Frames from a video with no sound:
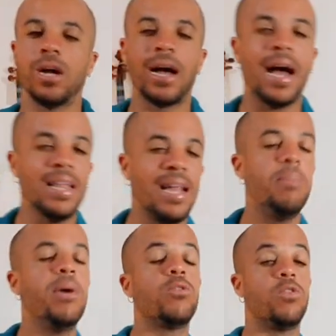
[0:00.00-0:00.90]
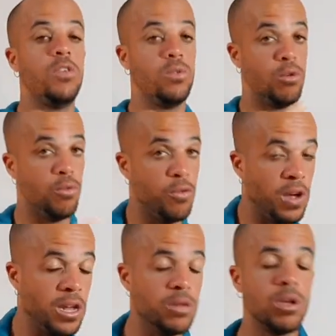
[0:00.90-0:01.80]
Cada elementozinho que eu vou
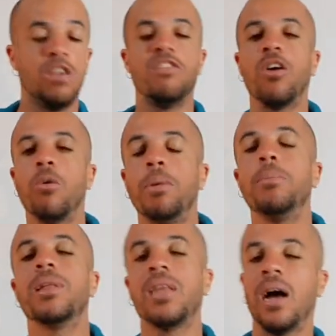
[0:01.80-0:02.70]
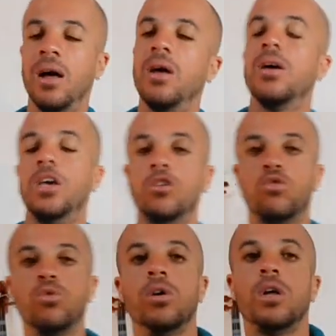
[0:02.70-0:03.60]
falando aqui vai complementar
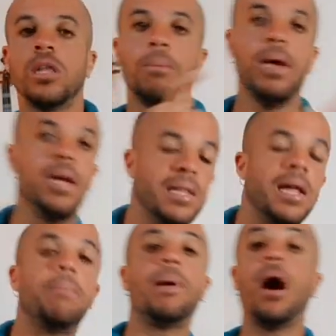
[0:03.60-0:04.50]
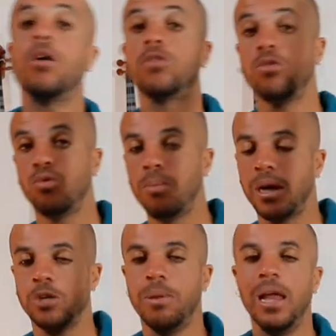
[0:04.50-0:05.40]
isso também da pausa e tudo
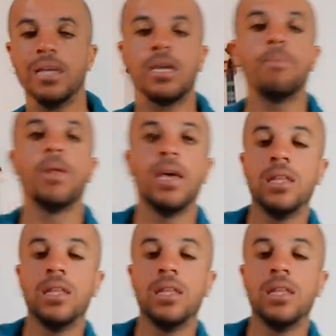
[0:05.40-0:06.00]
mais, beleza?